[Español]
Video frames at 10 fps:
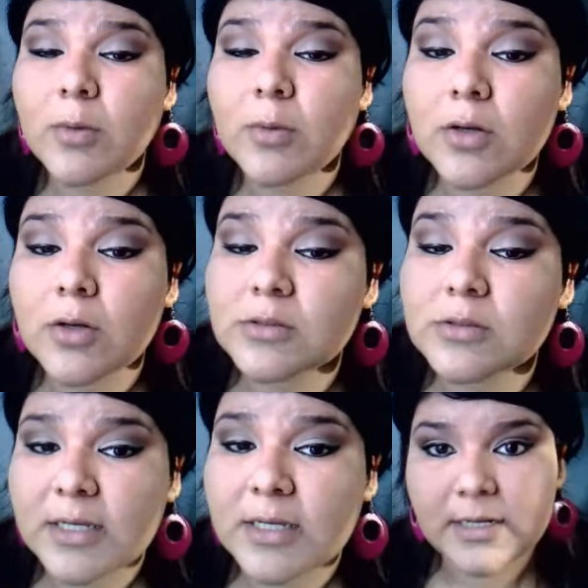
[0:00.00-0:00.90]
Y bueno,
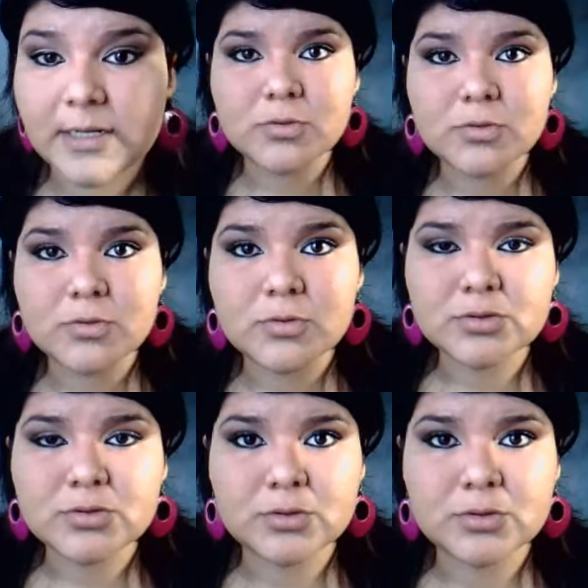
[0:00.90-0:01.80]
ya que
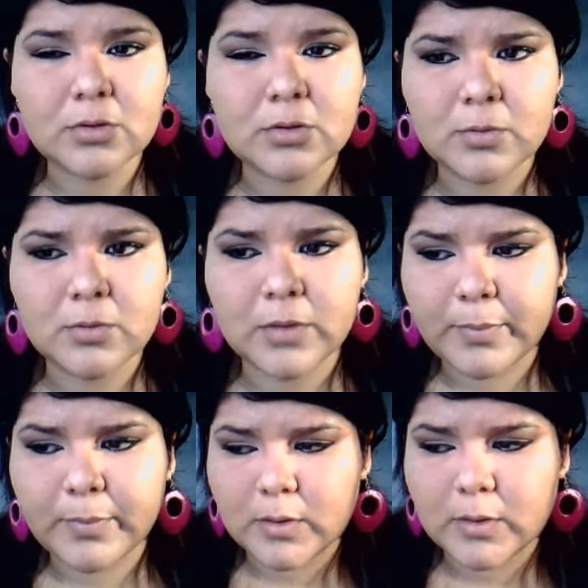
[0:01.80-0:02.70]
delineamos, solo voy
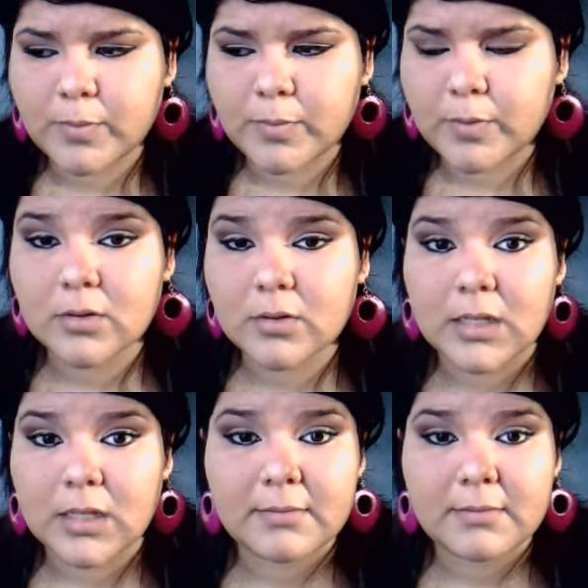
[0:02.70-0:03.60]
a poner un poco
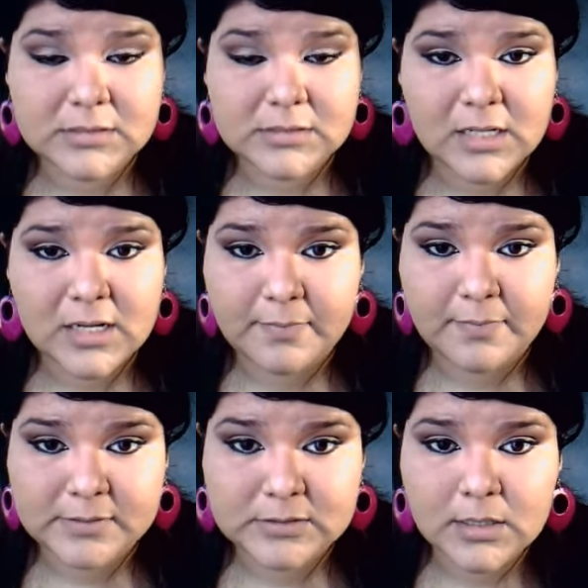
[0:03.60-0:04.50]
de máscara de
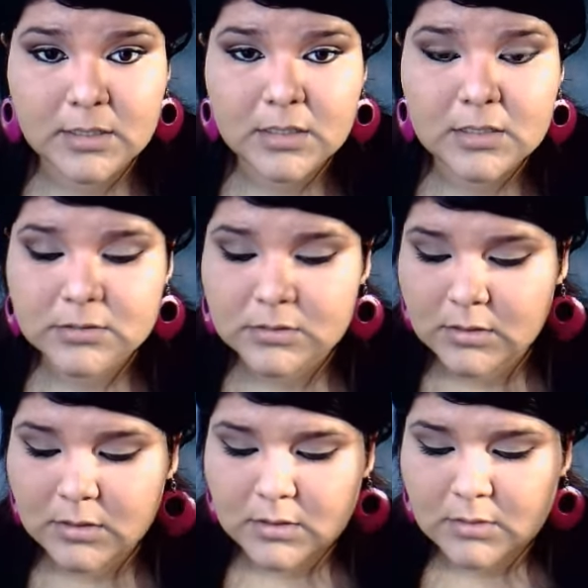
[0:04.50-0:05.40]
pestañas.
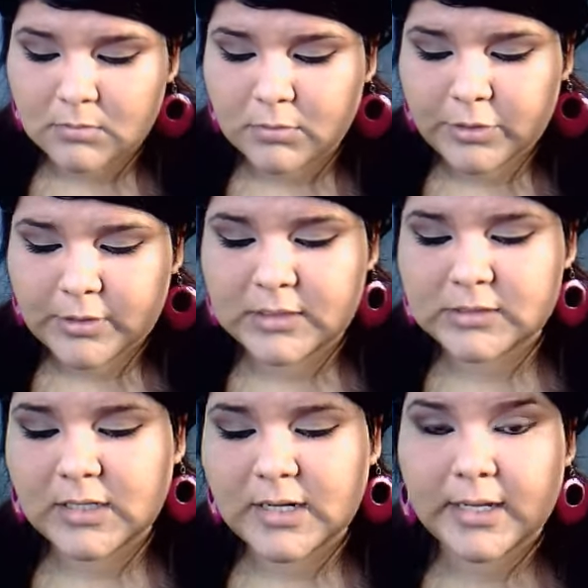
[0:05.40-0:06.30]
Voy a
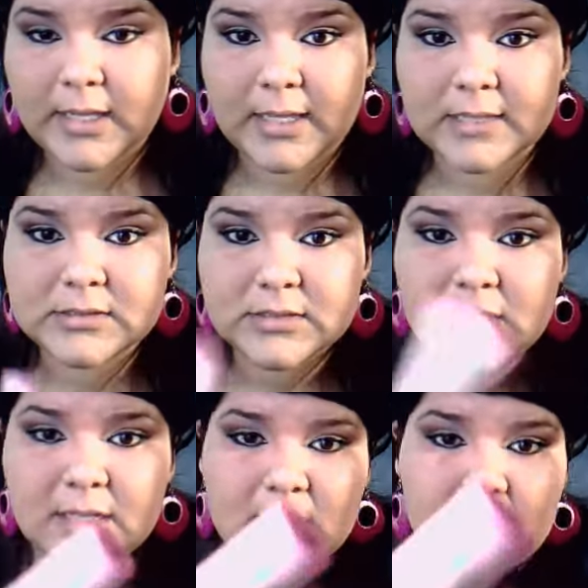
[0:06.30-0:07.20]
utilizar este
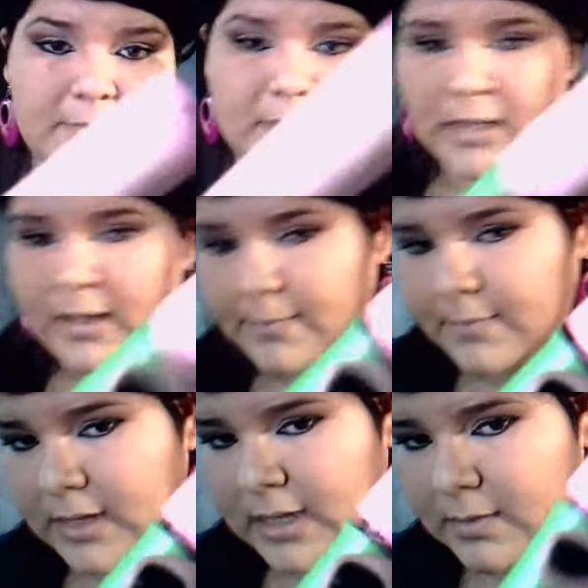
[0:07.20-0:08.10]
de la marca
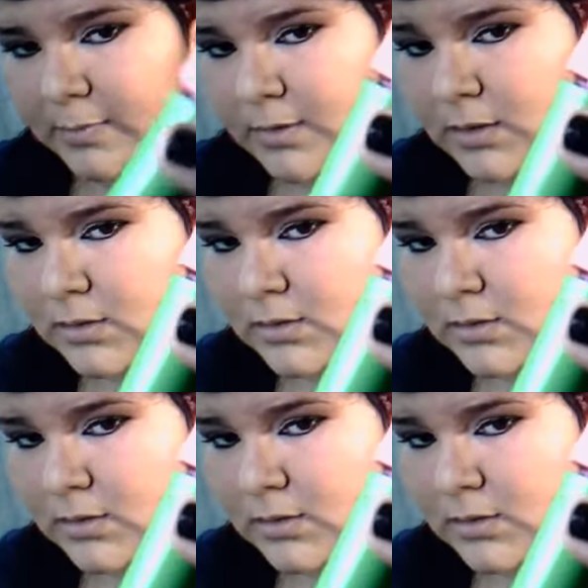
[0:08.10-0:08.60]
By Apple.